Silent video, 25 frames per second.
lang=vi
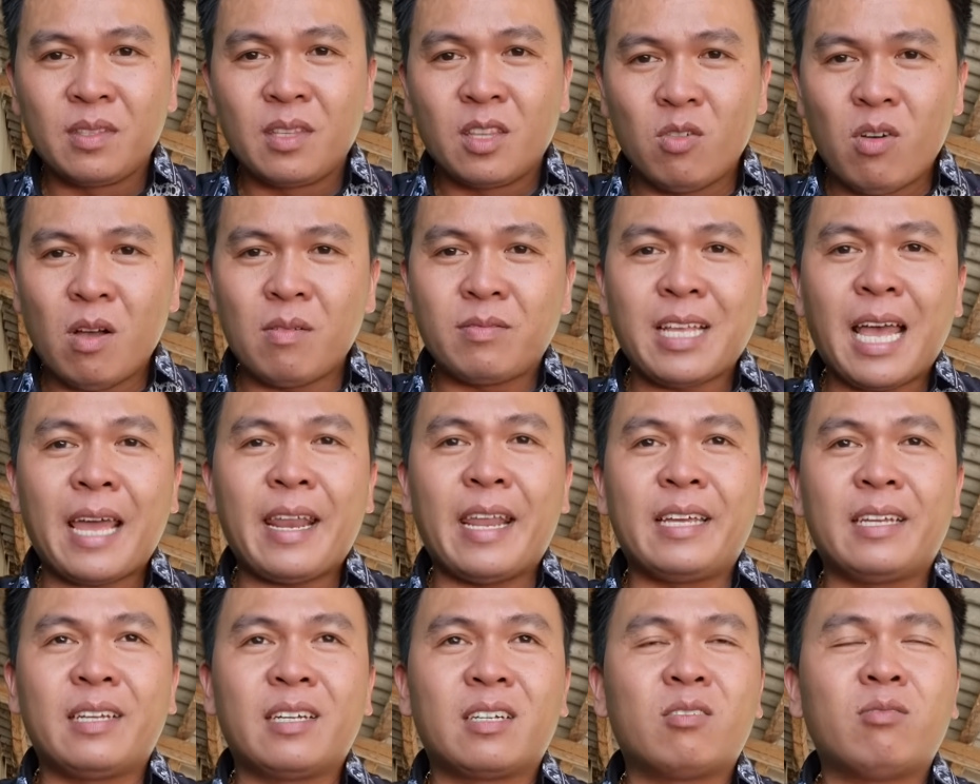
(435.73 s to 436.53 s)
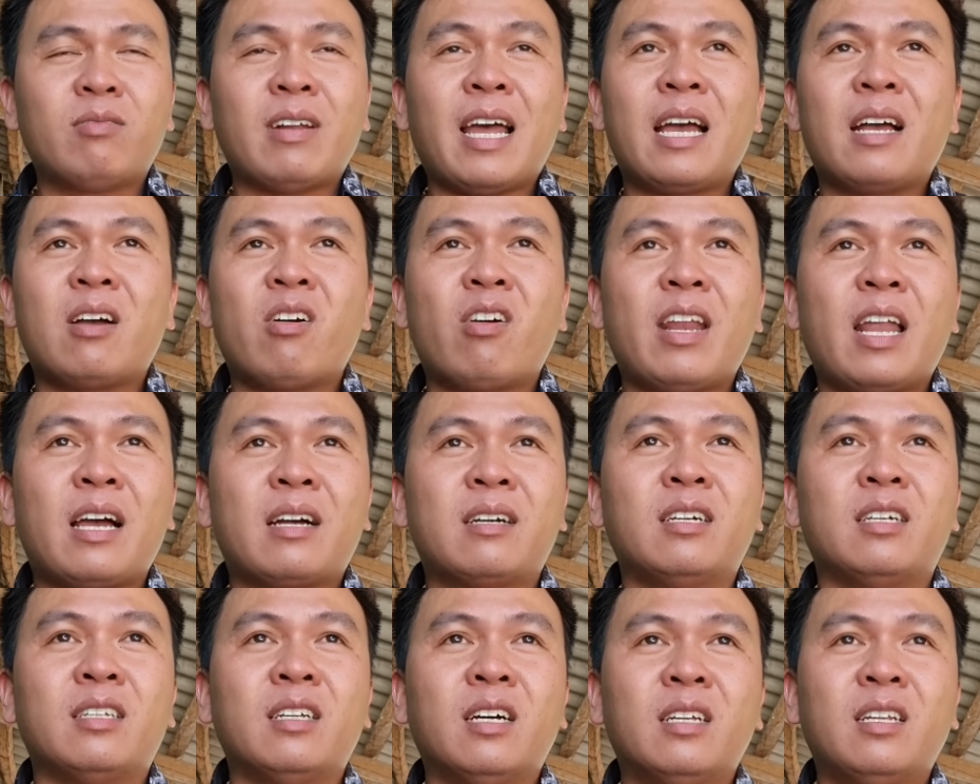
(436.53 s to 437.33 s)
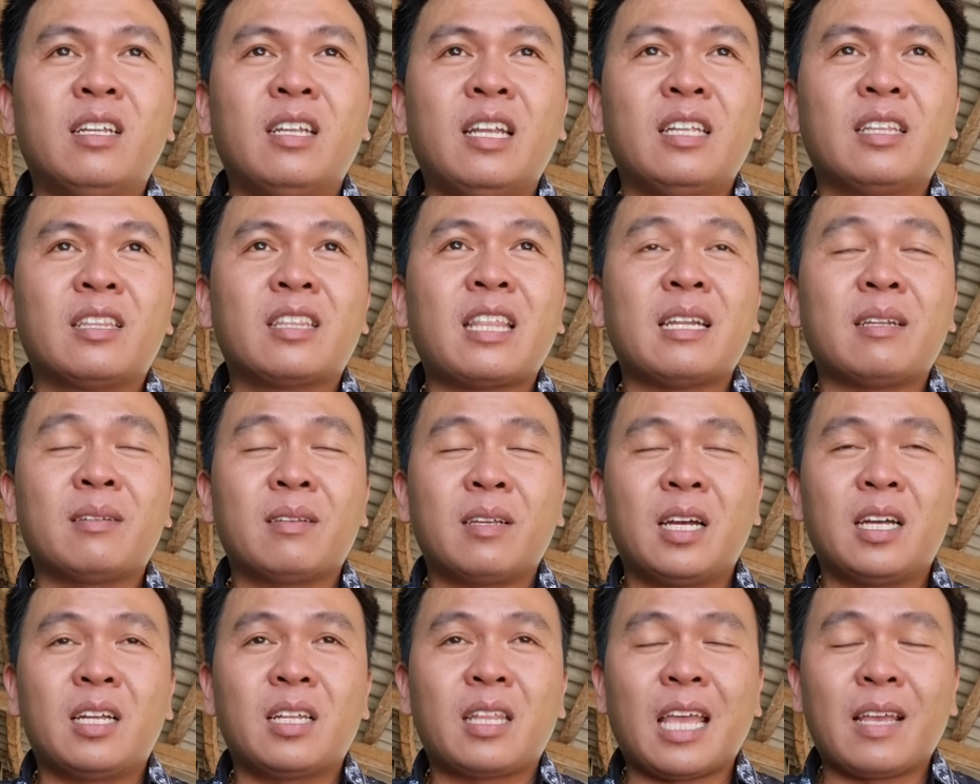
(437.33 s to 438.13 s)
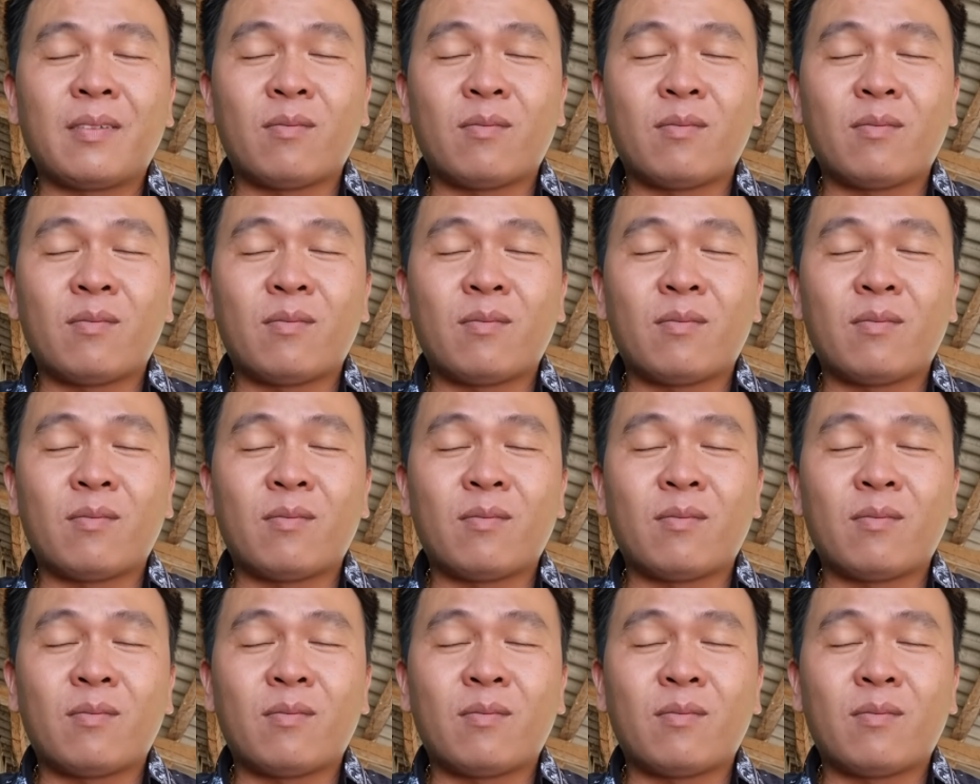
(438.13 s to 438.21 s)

Đúng không? Gia đình cũng đã gọi là gửi đơn lên tận uh,